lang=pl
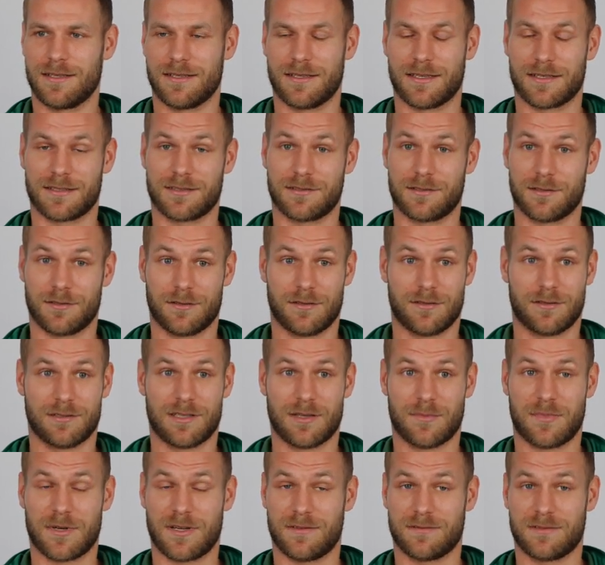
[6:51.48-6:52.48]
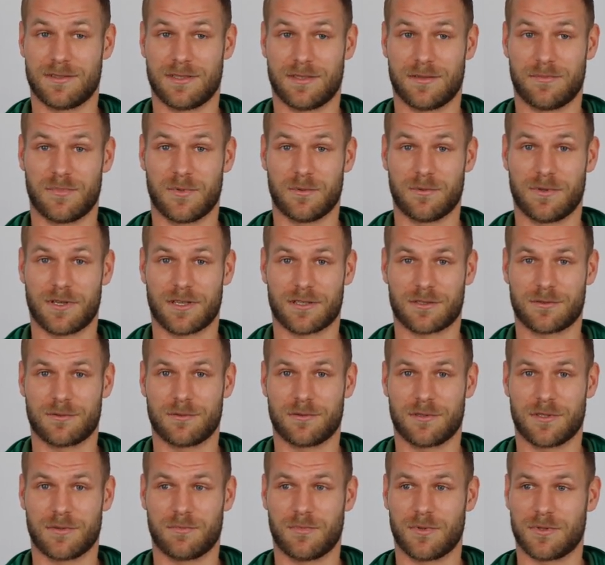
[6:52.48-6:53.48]
Jest to naprawdę piłkarz,
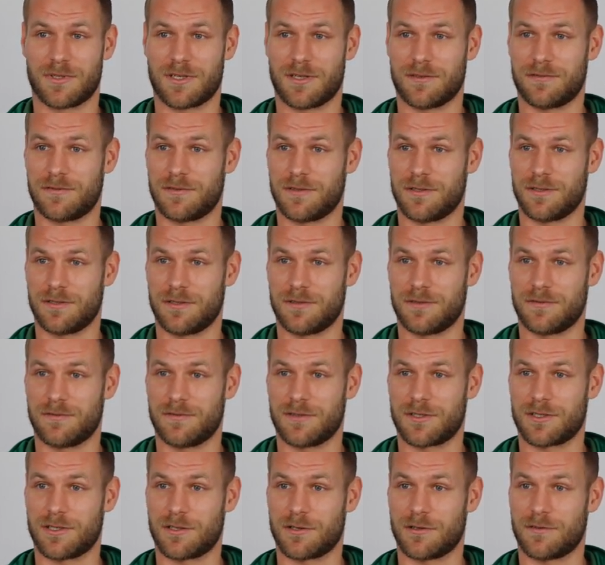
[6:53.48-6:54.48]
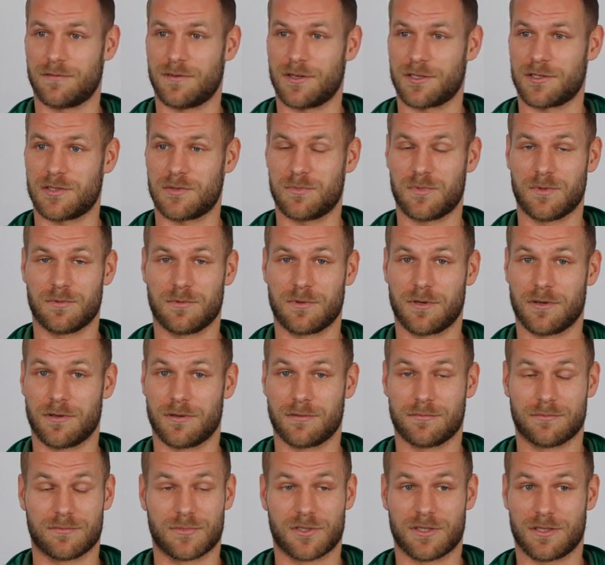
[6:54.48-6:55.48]
który potrafi wyczarować z
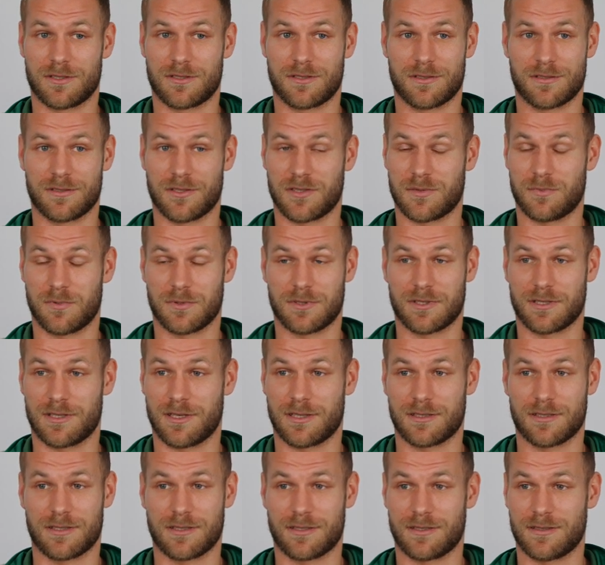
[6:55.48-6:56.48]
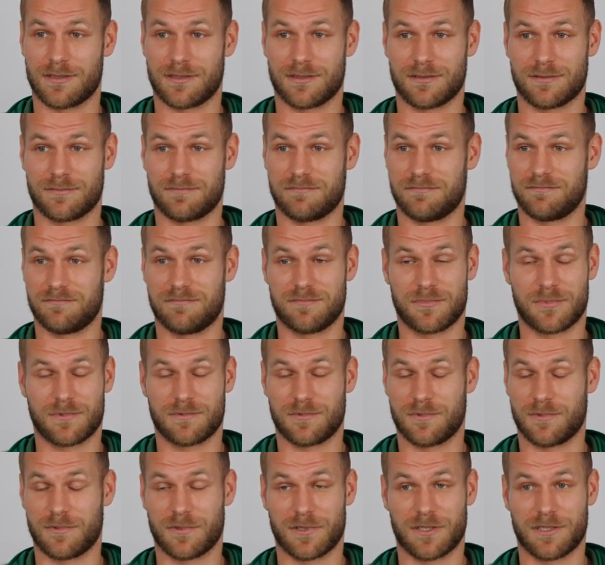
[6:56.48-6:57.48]
piłką rzeczy niespotykane,
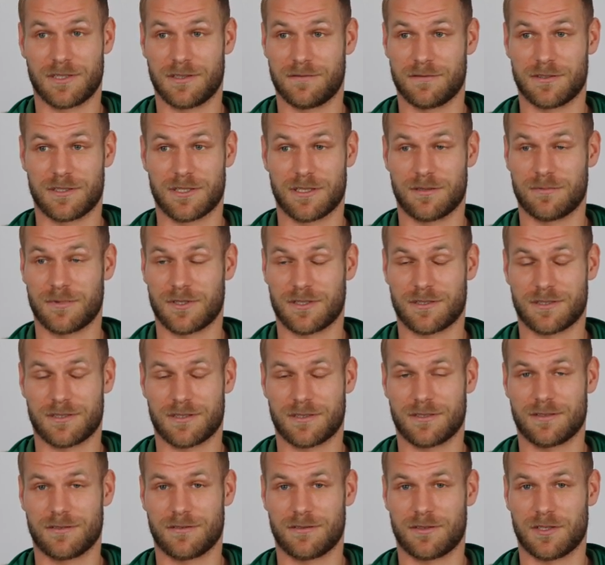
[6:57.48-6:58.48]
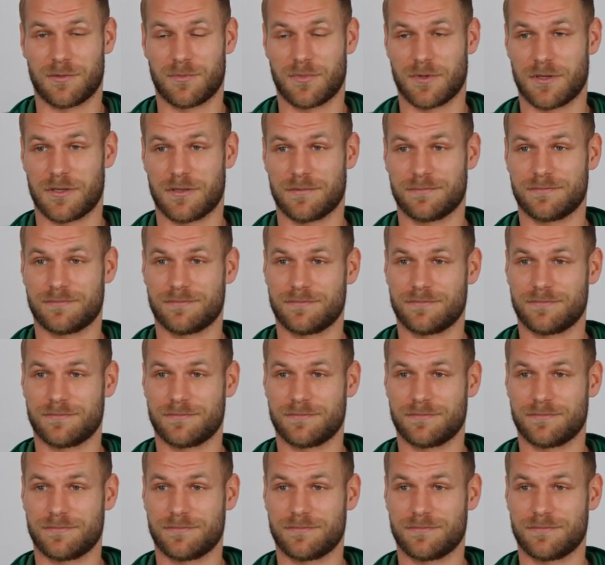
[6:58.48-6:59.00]
których nie widziałem jeszcze do tej pory.